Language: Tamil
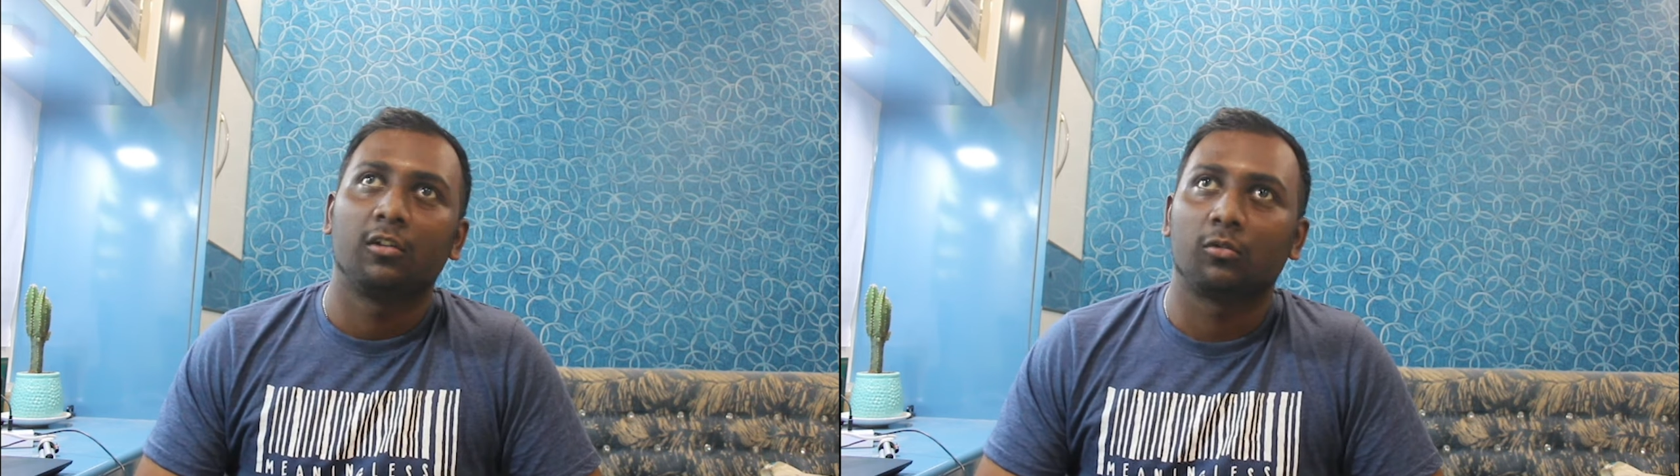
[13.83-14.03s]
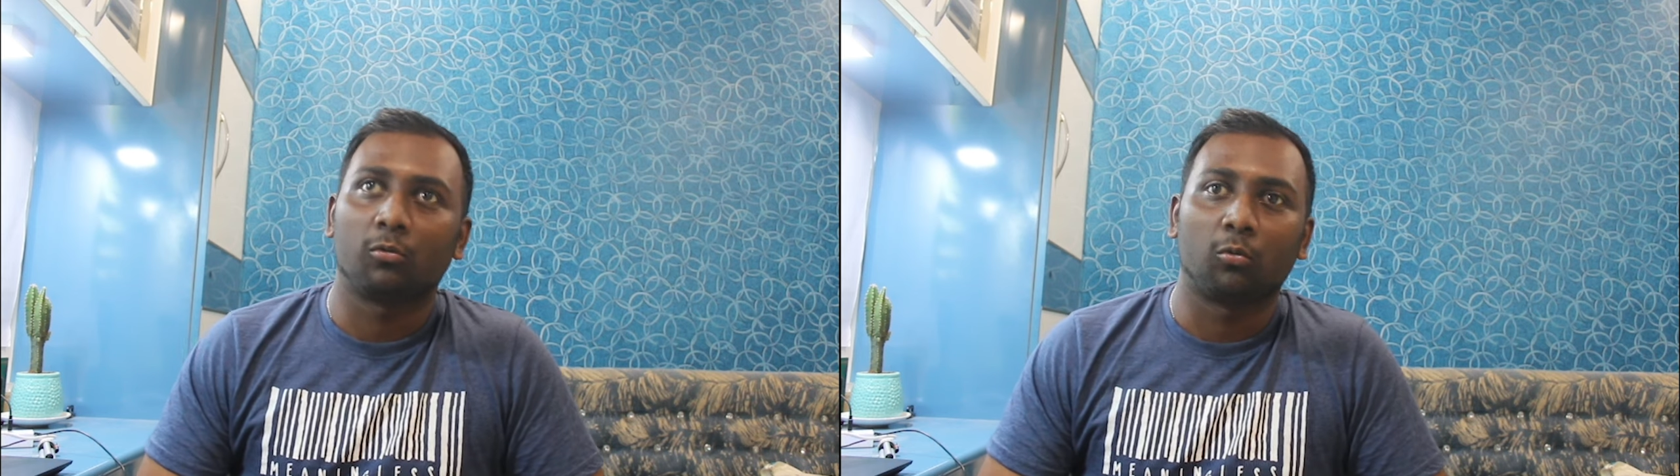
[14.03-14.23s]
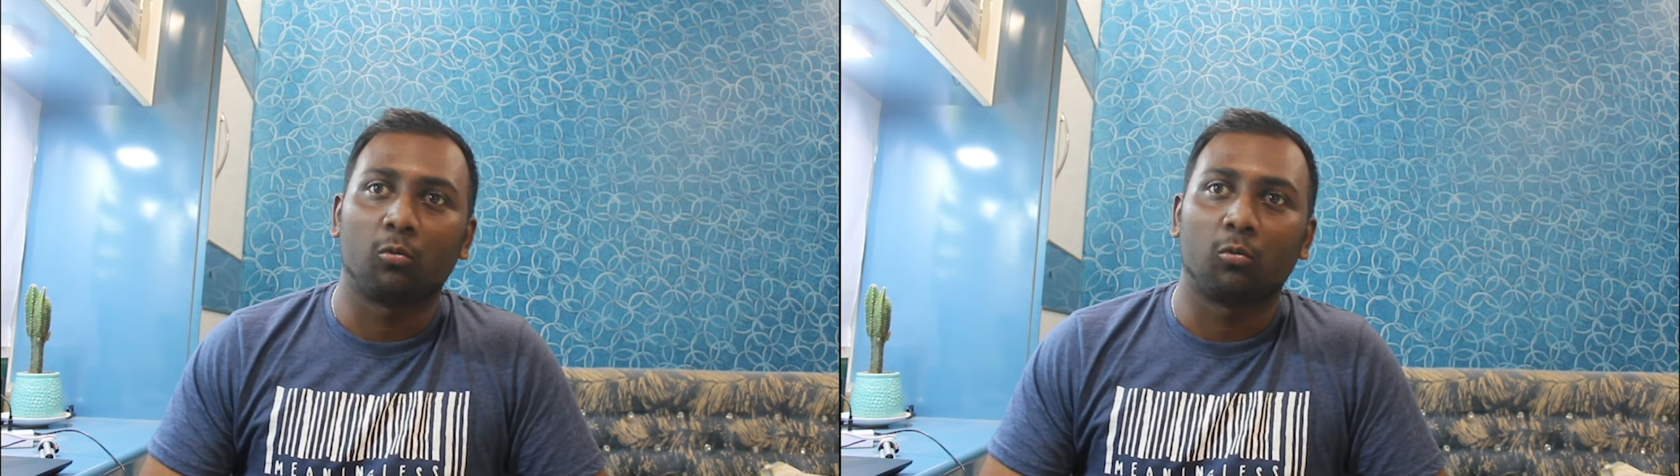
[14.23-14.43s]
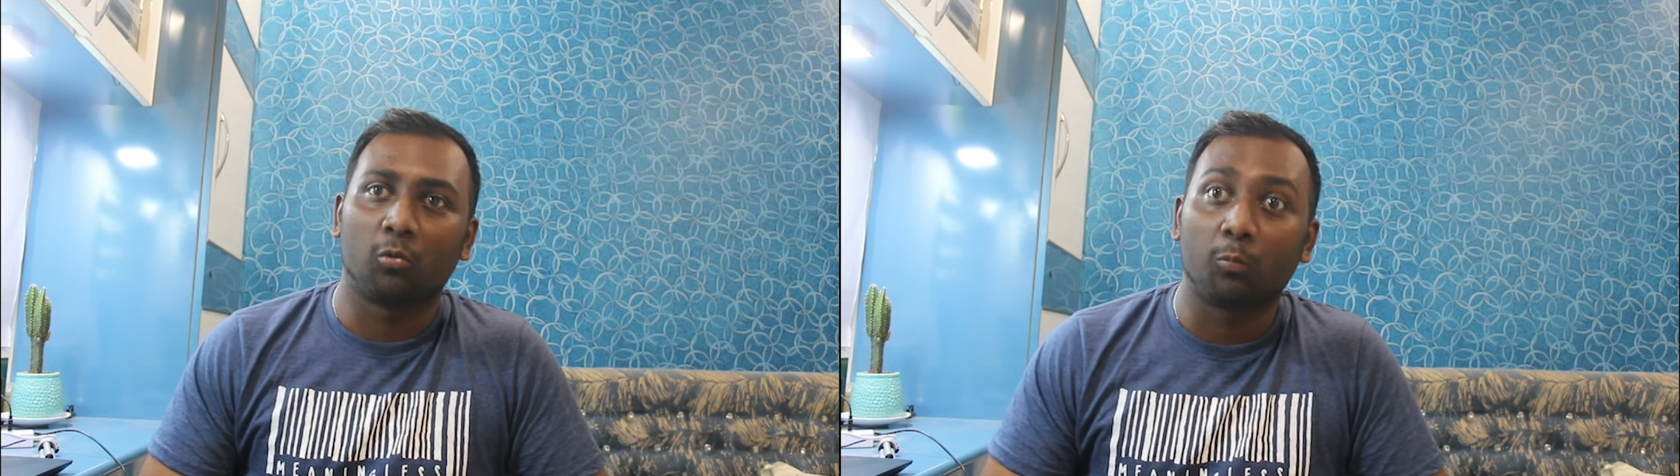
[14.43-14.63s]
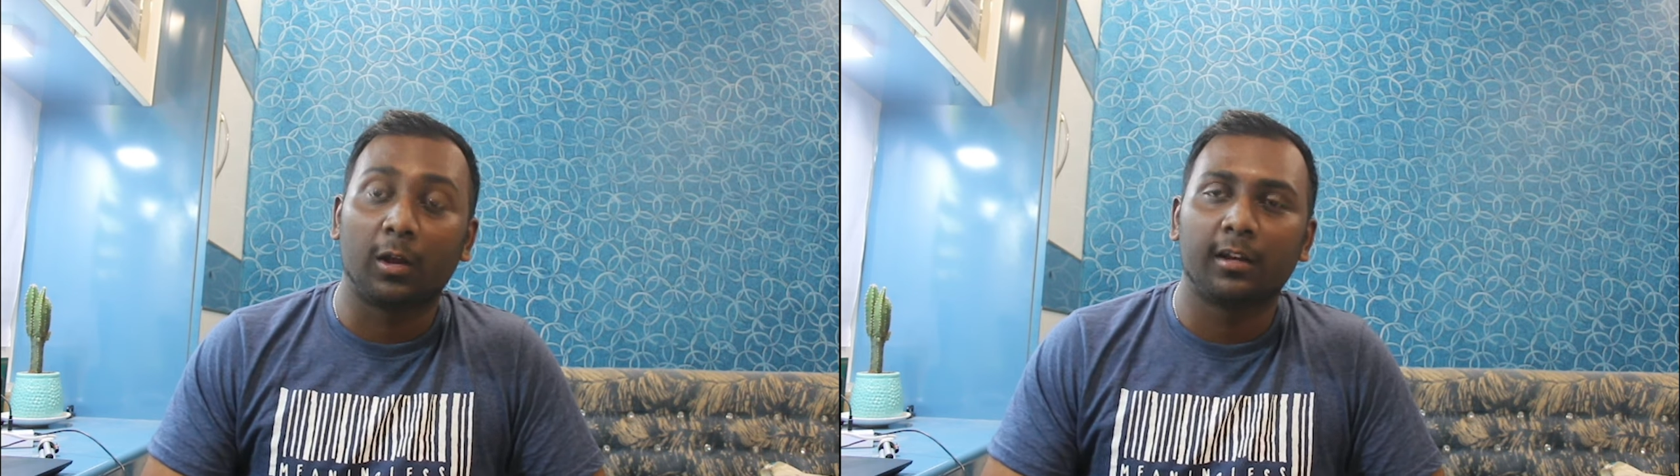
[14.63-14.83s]
ஸோ
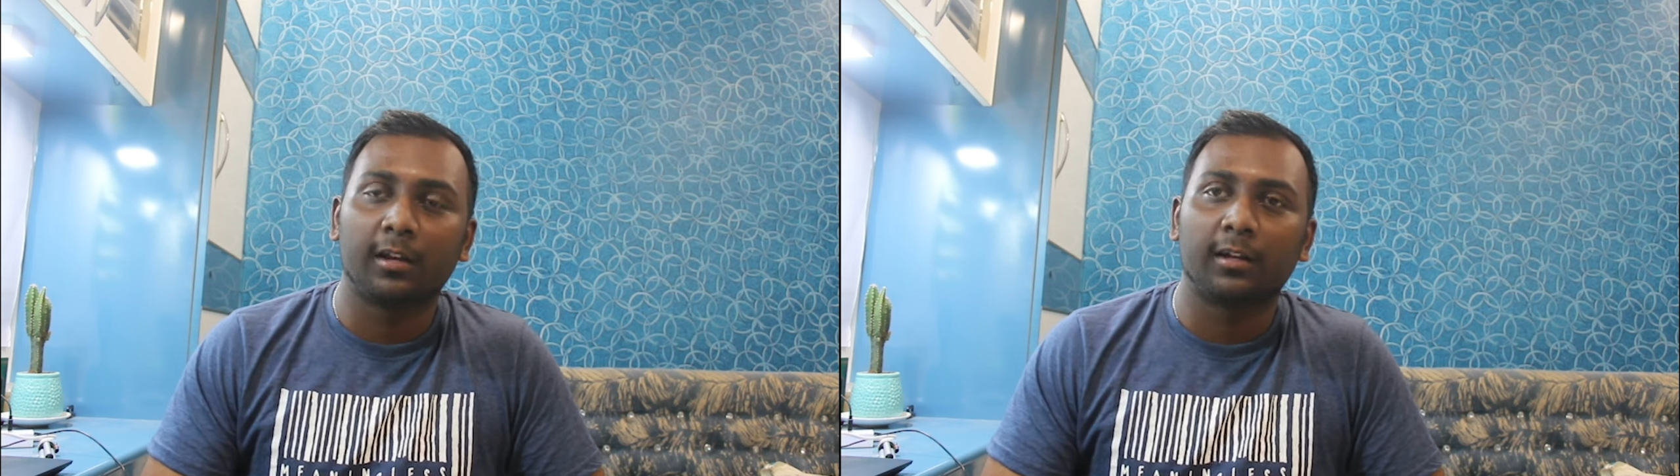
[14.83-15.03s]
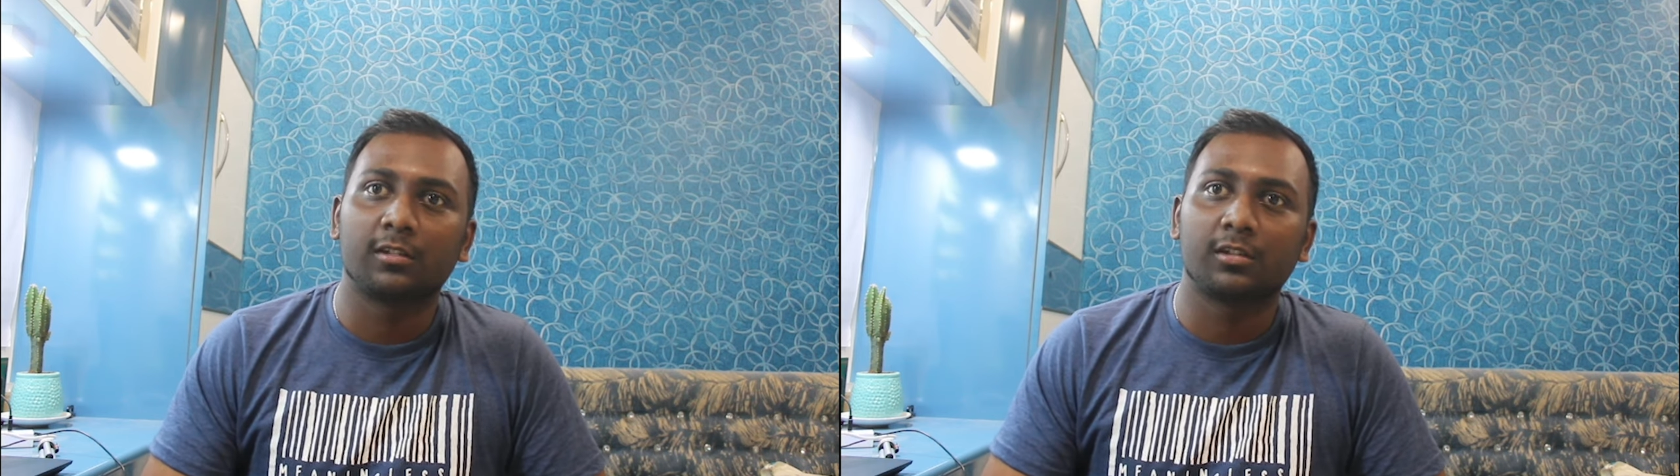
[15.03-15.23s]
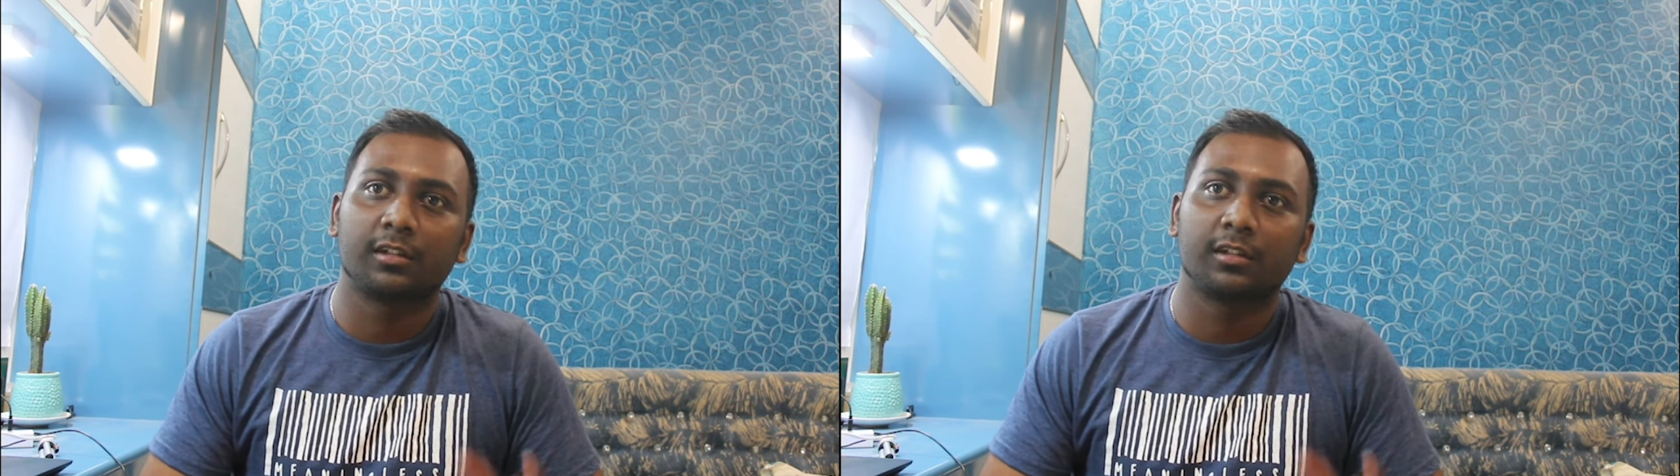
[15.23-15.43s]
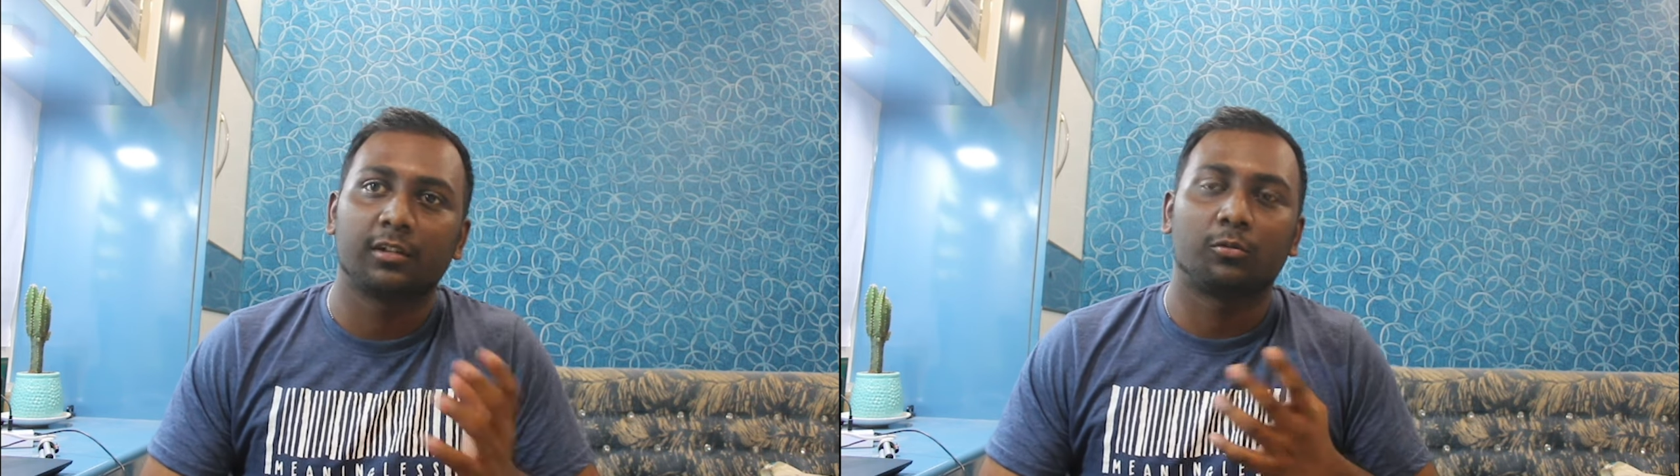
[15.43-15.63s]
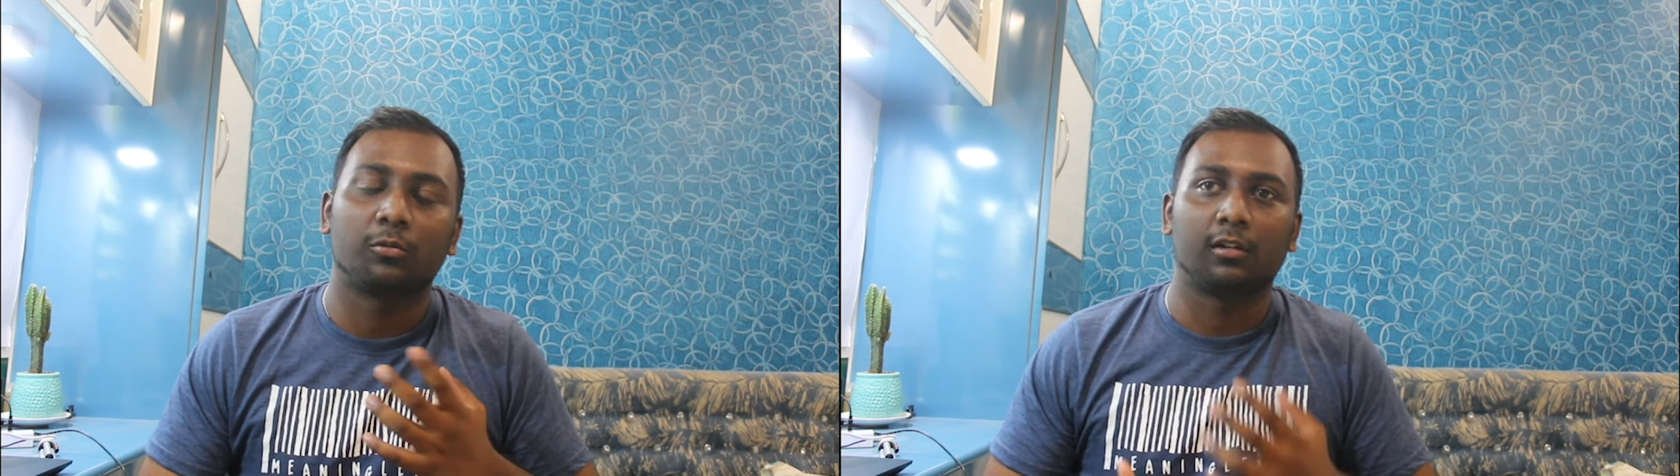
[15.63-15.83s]
ரொம்ப நாள் கழித்து
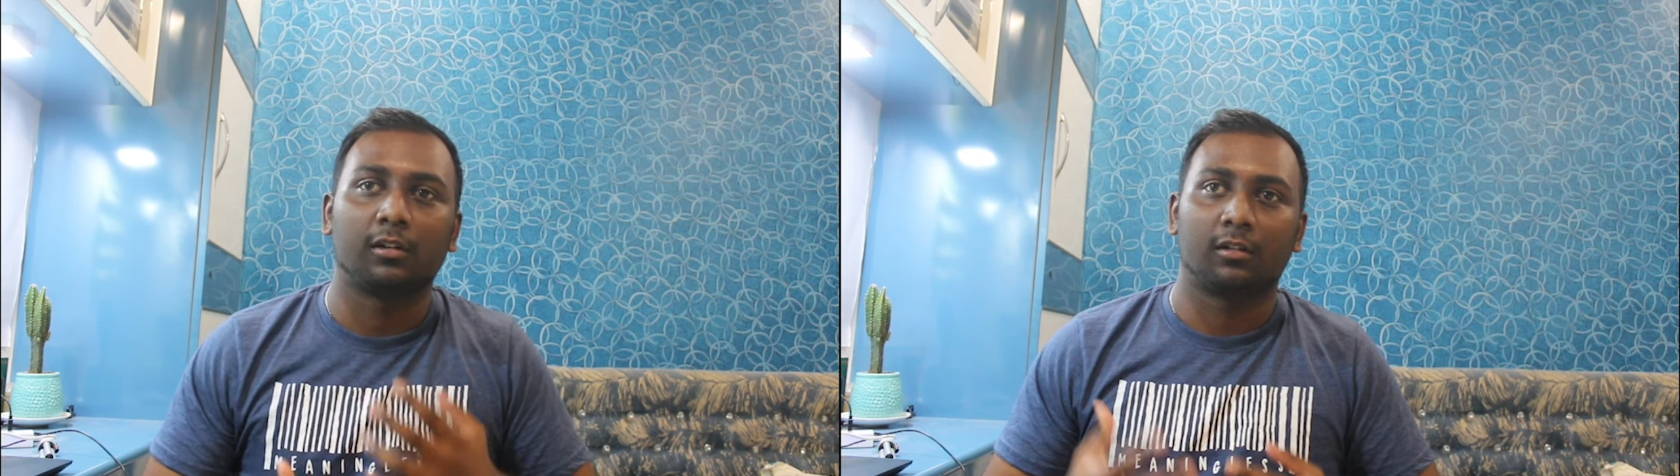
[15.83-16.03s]
ஒரு